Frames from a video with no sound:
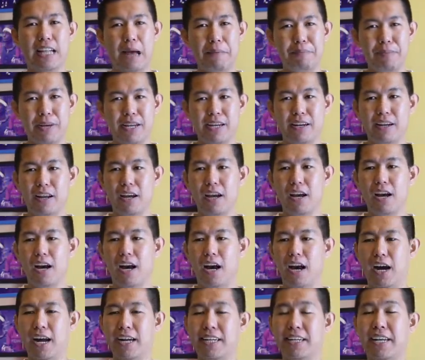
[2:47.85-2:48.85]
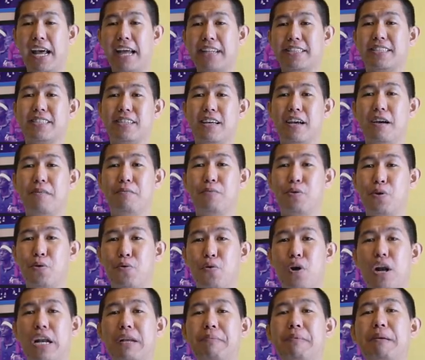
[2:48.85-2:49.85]
Tapi uh, Nets menurut
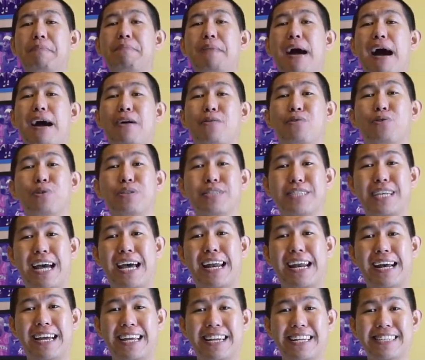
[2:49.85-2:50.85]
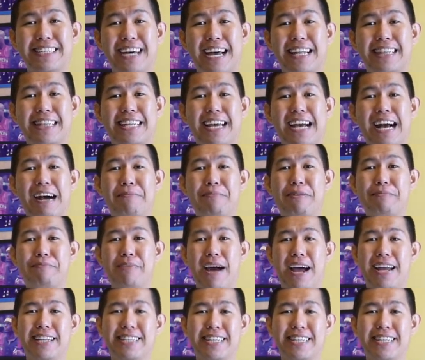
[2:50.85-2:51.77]
gue lebih bagus sekarang ini saat dia nggak bermain,